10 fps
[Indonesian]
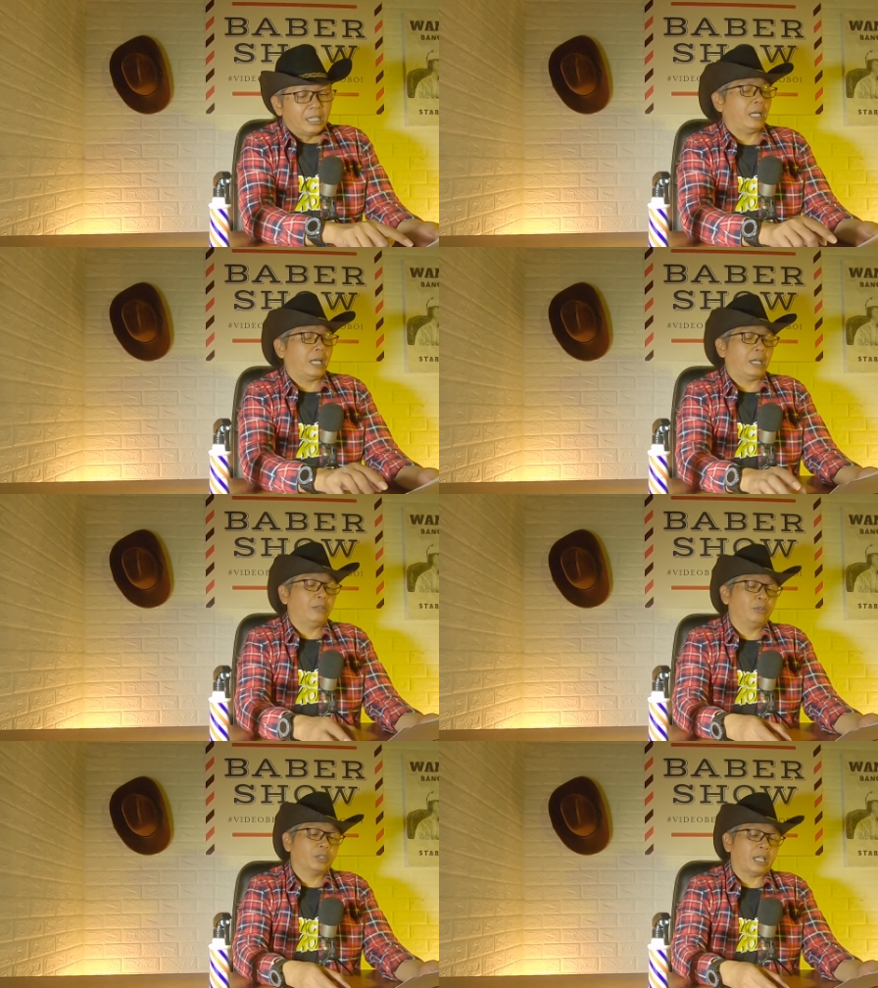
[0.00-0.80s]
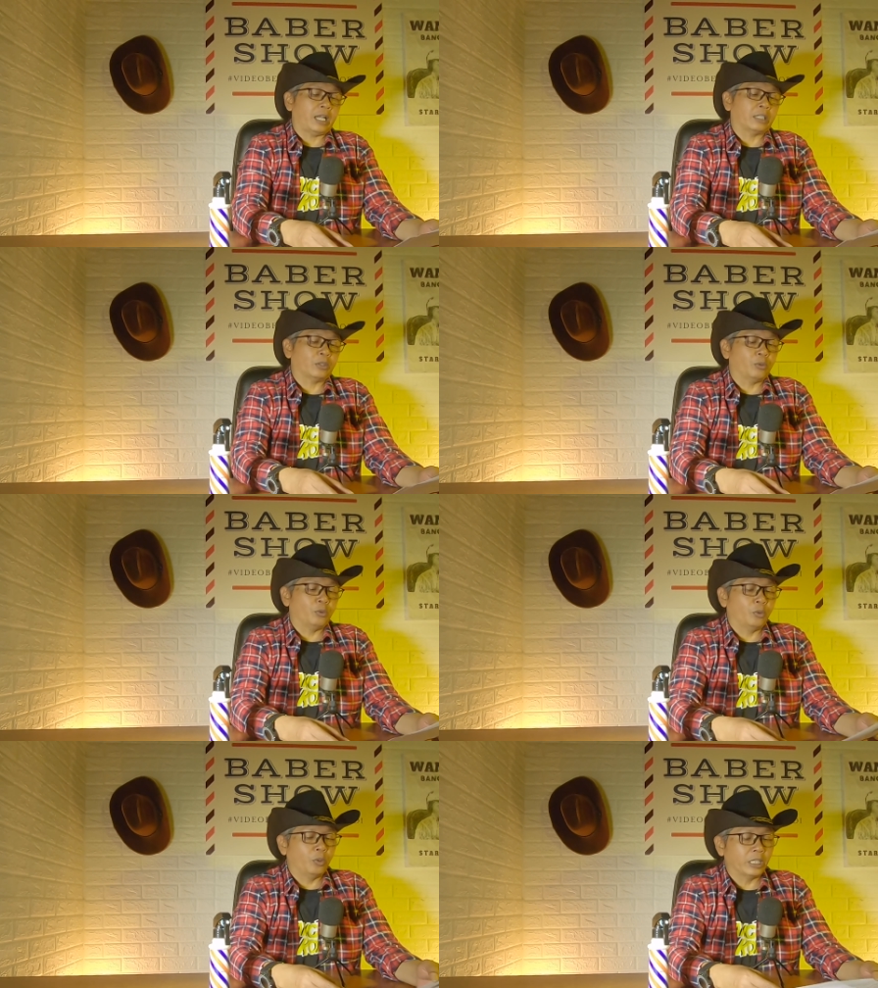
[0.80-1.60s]
aduh salah
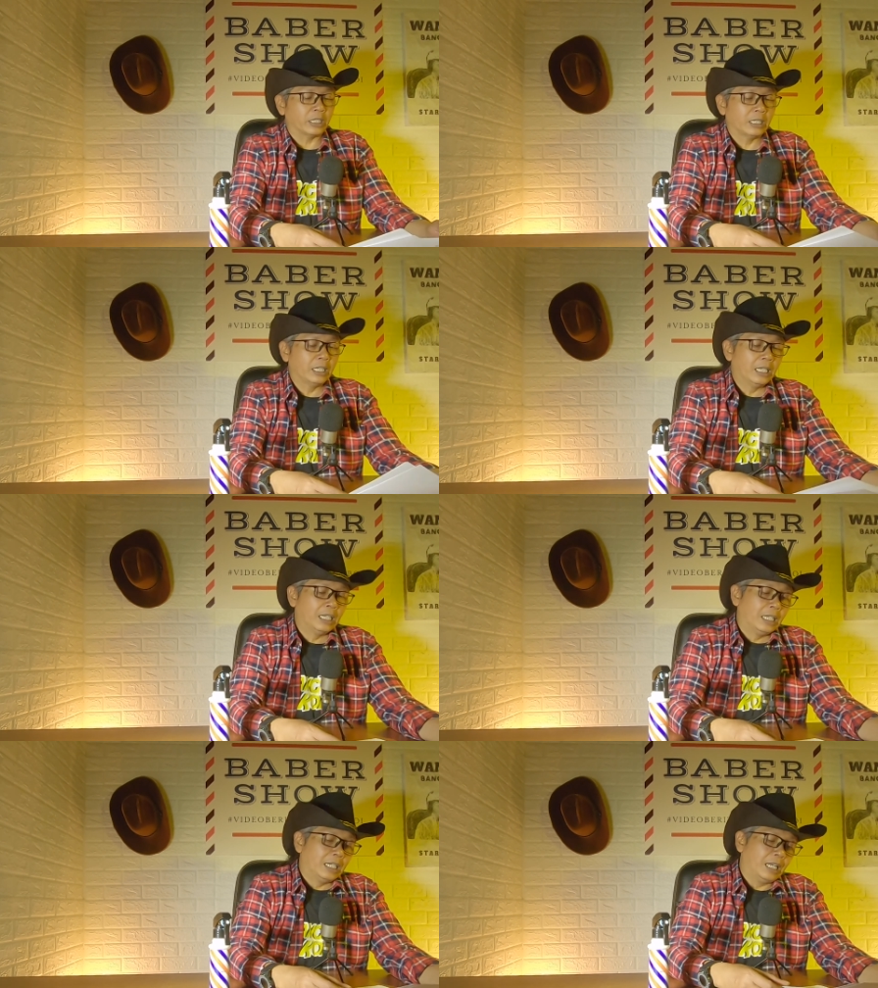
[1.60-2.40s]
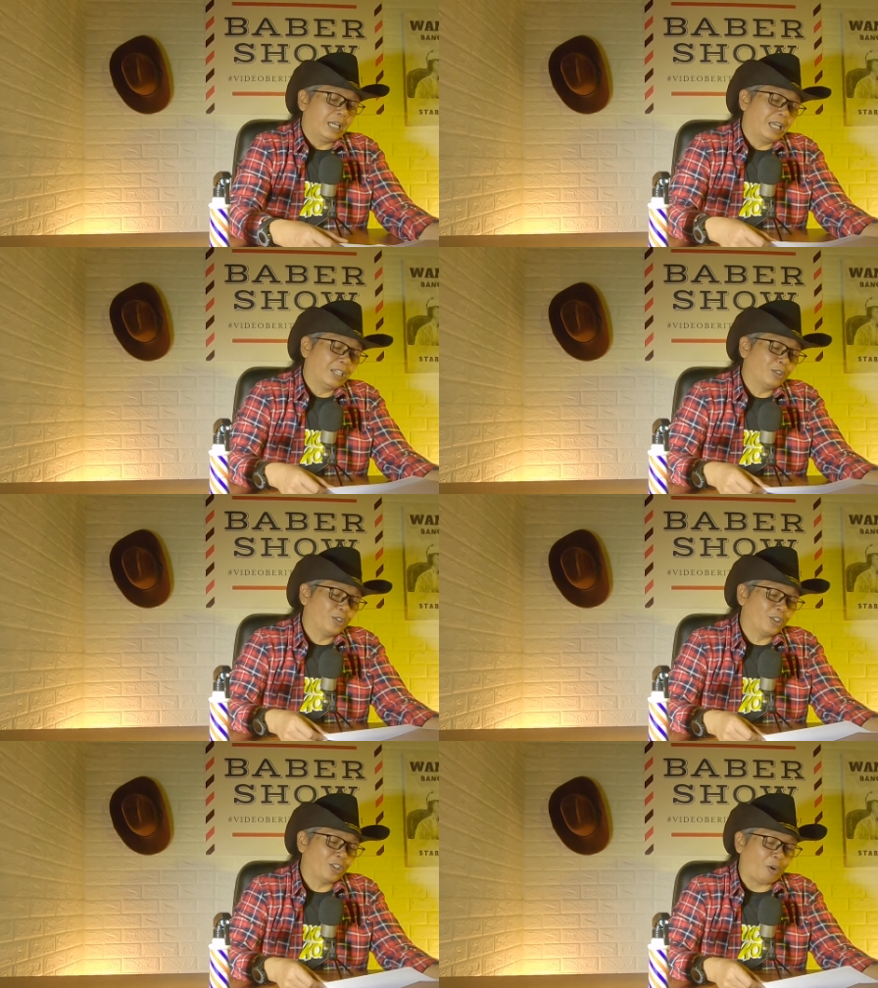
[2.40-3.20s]
tulis
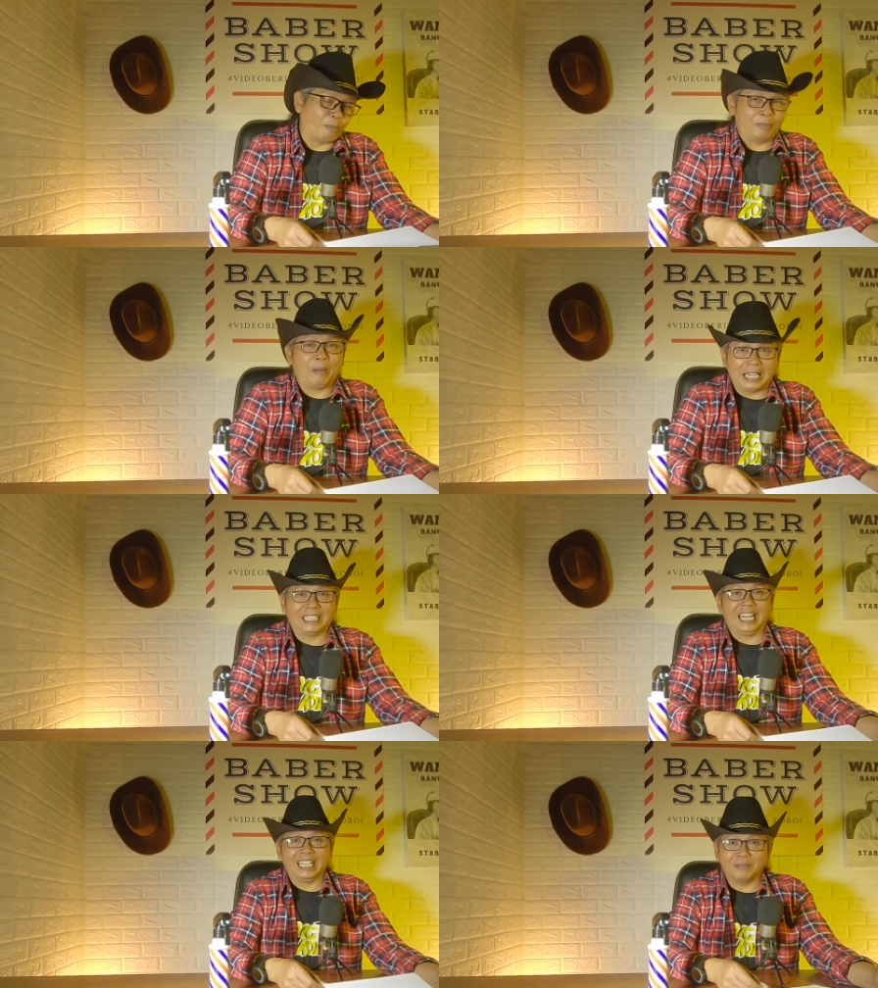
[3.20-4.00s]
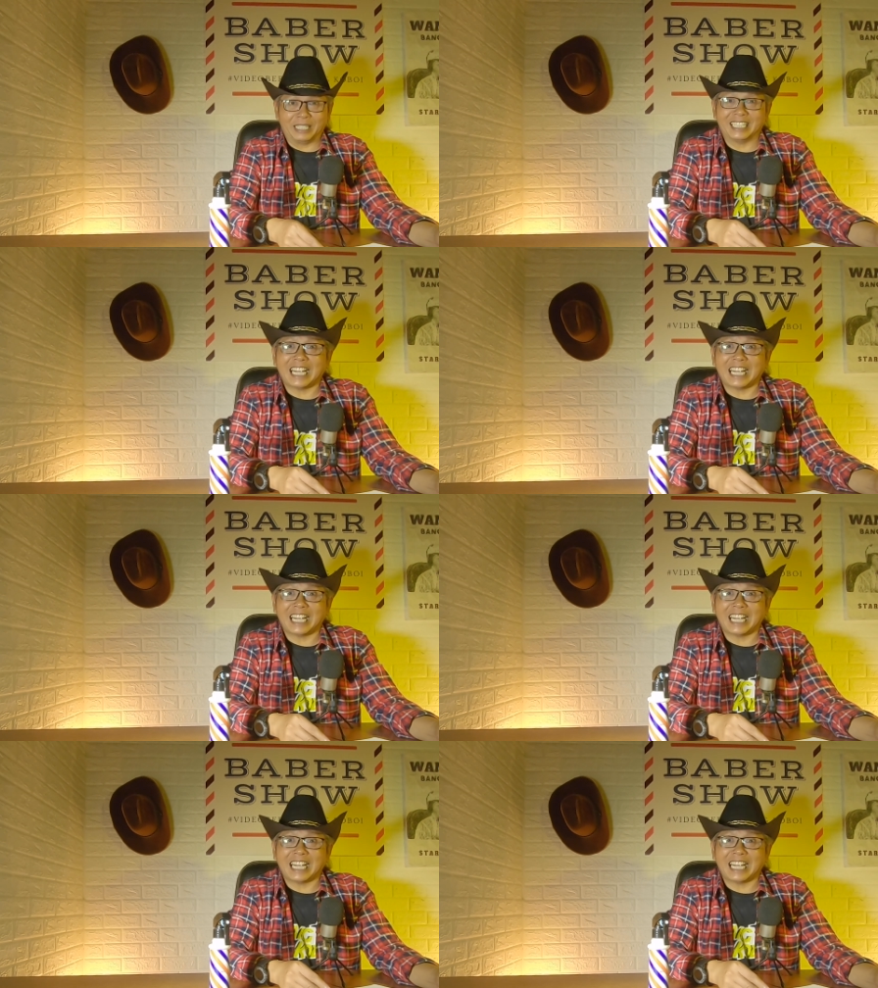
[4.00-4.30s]
aduh copy paste aja masih